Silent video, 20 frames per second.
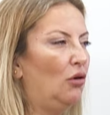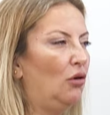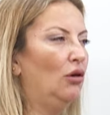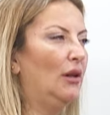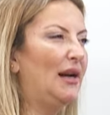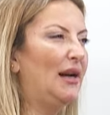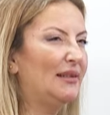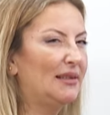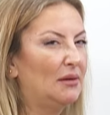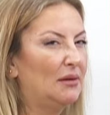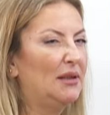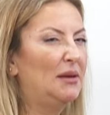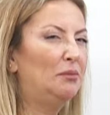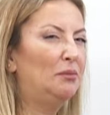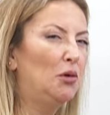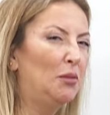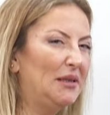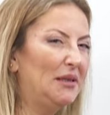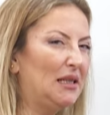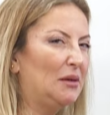olarak da
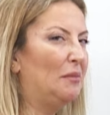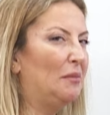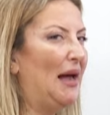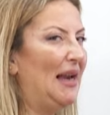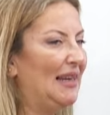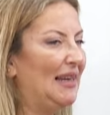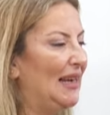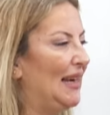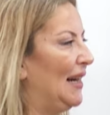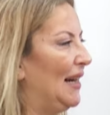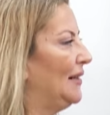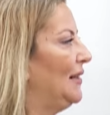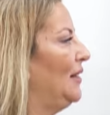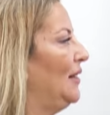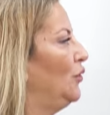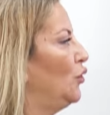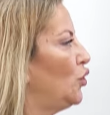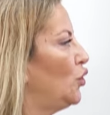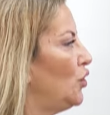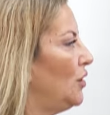diplomatik
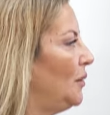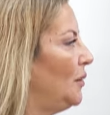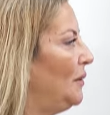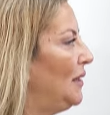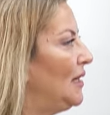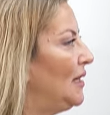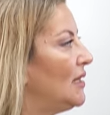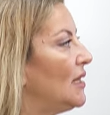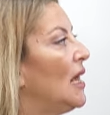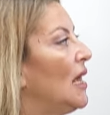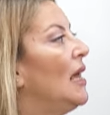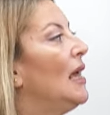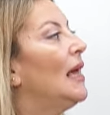belgelerden düşünebiliriz.